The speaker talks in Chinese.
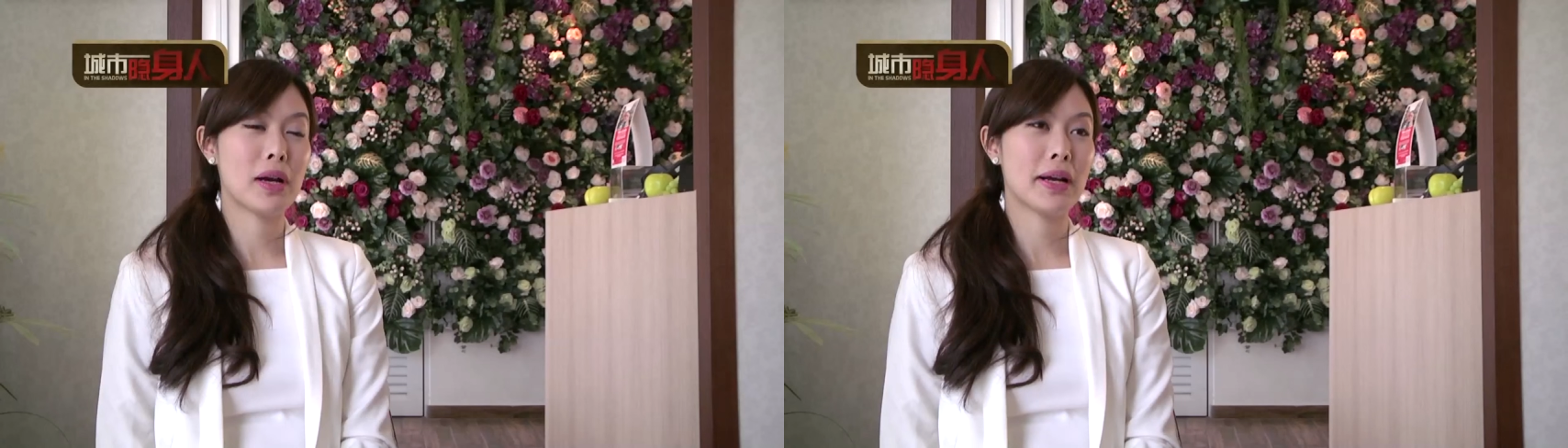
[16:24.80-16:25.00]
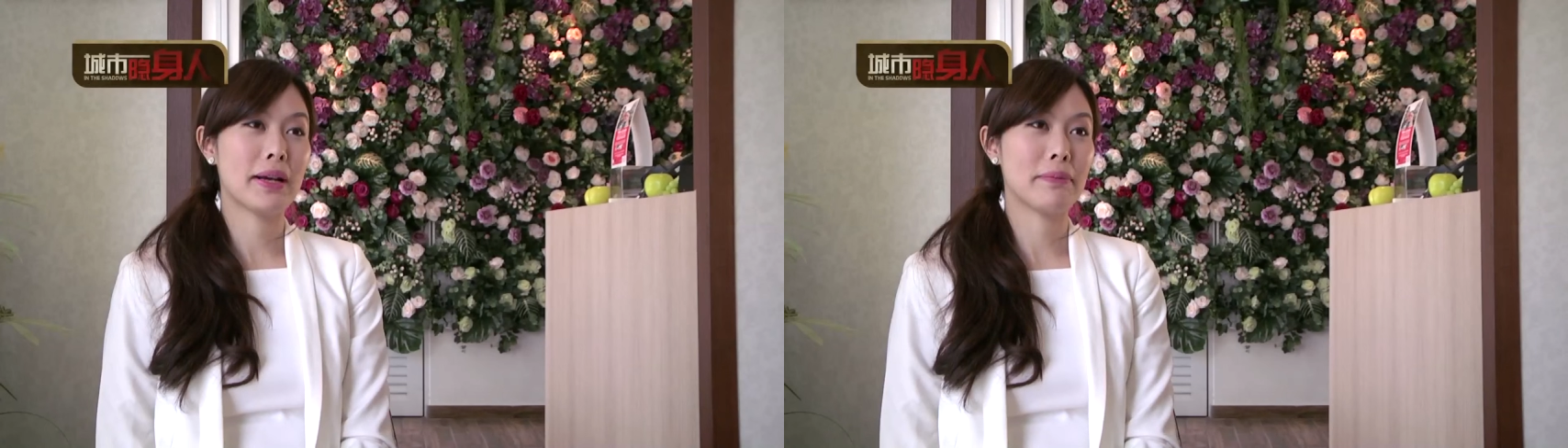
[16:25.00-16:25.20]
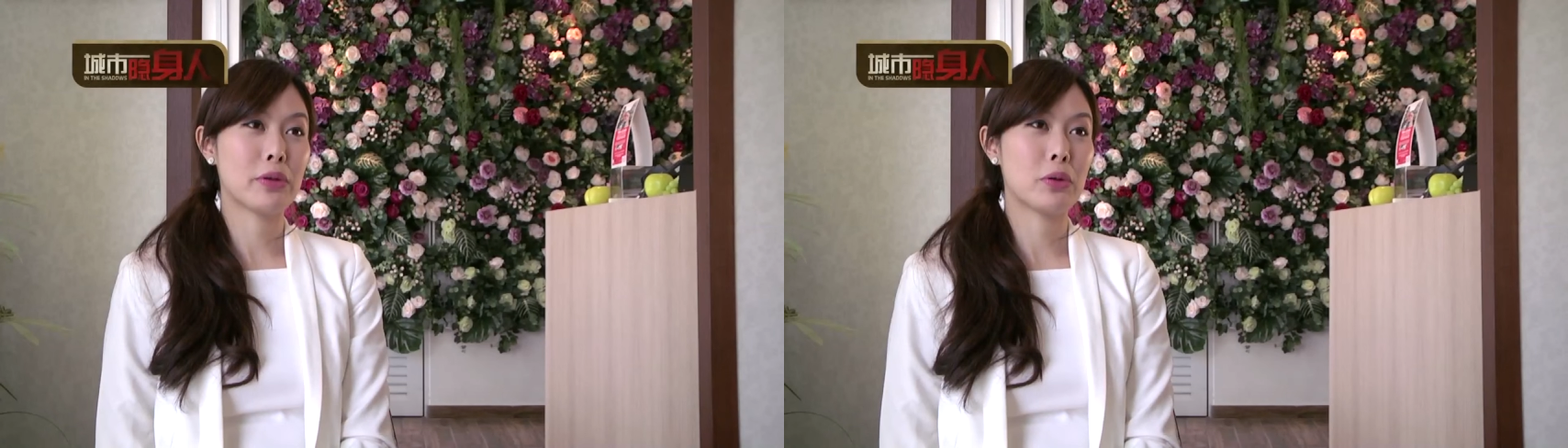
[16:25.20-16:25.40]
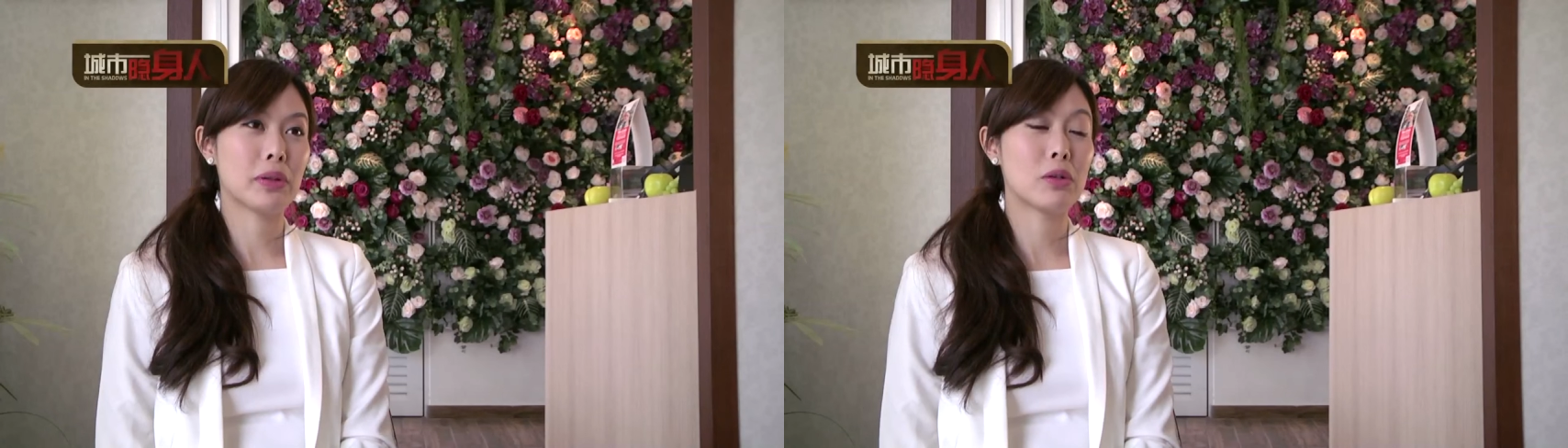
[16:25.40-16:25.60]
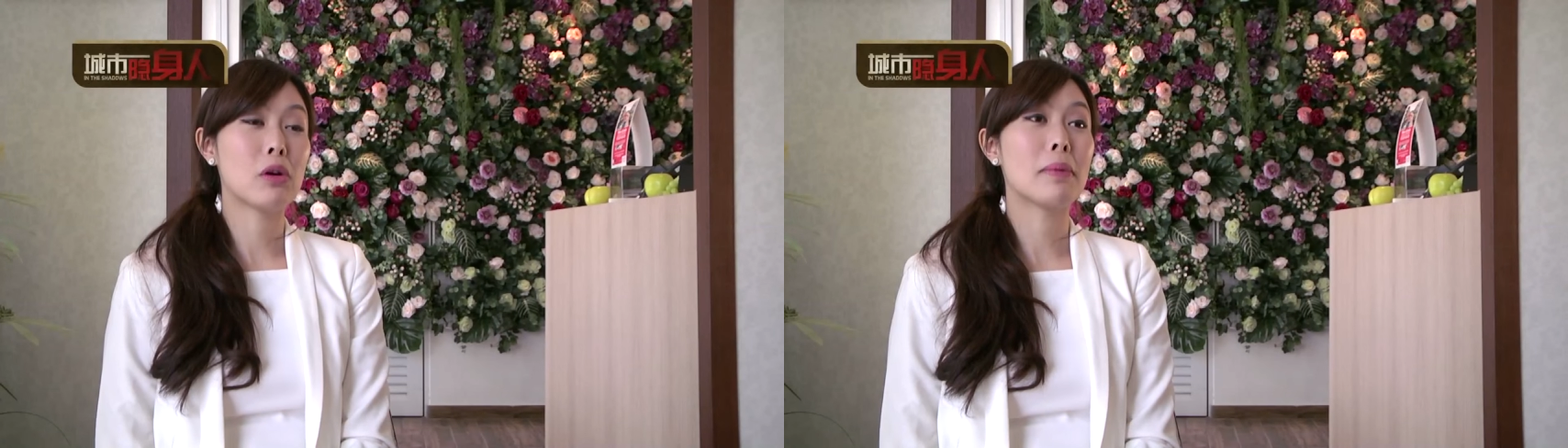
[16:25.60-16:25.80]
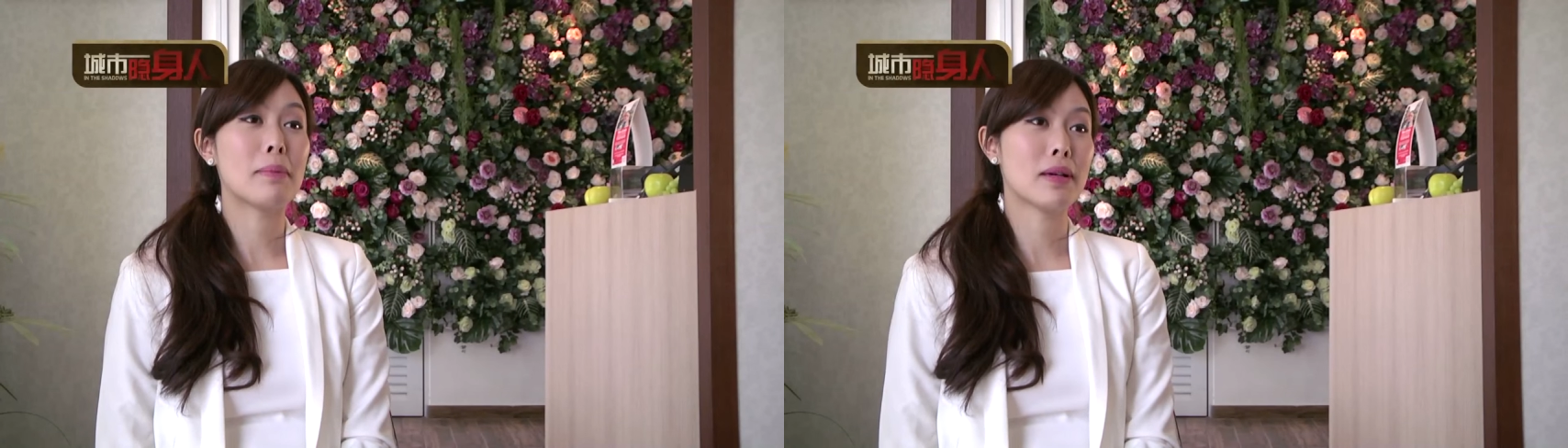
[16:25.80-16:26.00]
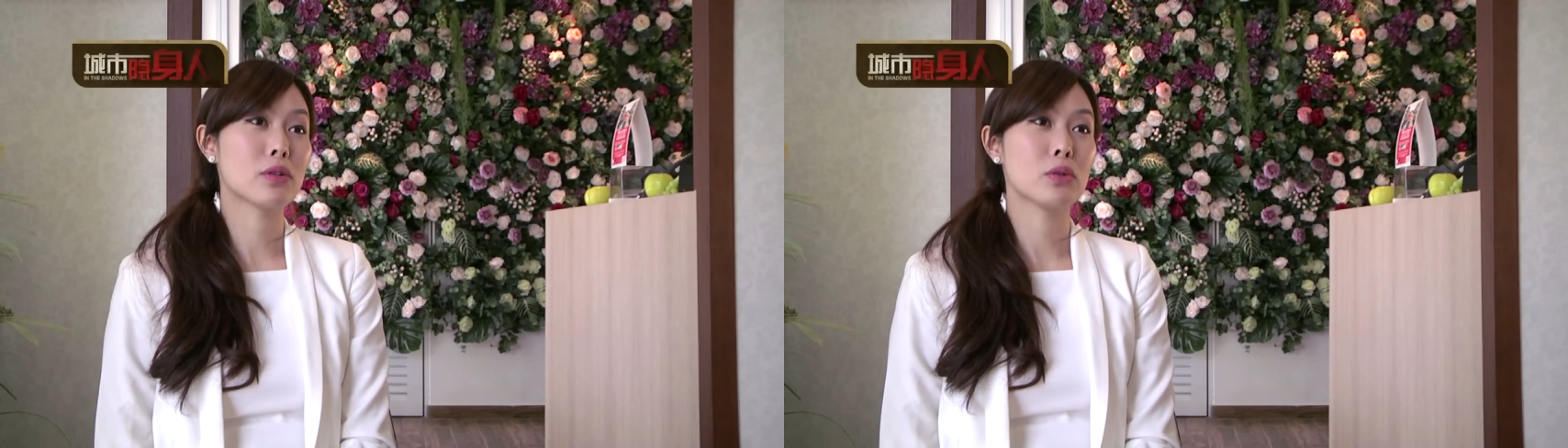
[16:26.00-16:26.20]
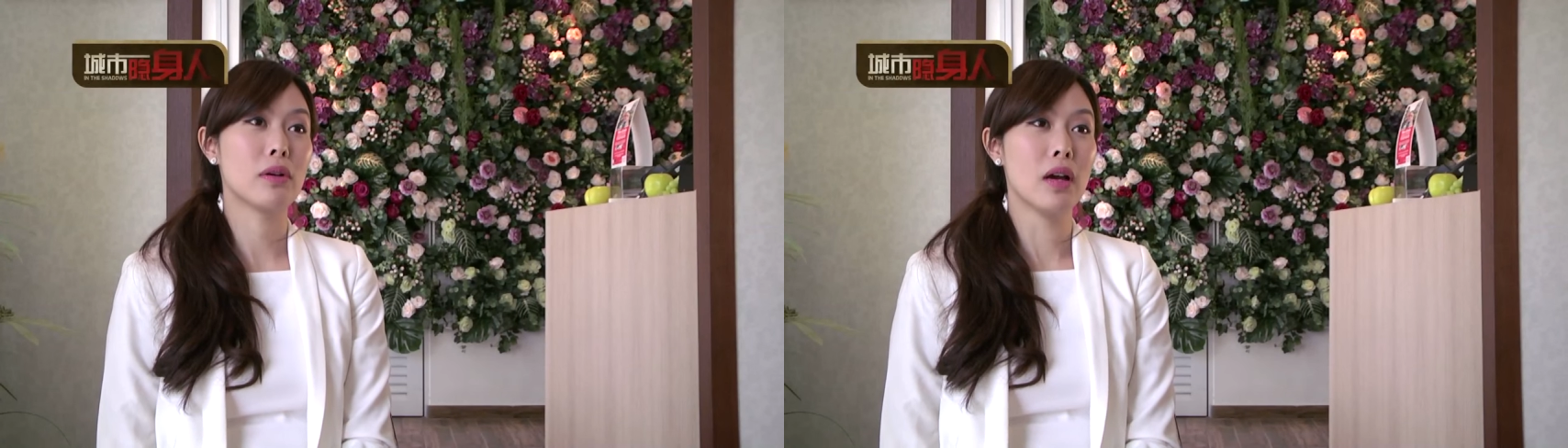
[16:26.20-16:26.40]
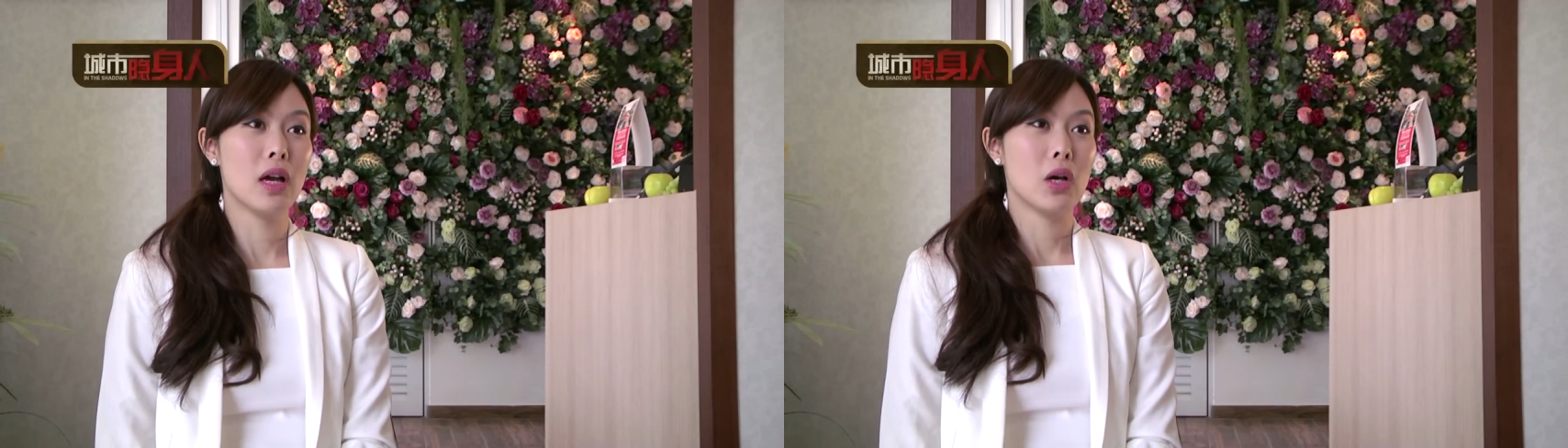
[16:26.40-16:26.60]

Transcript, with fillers: 啊有跟我爸爸说。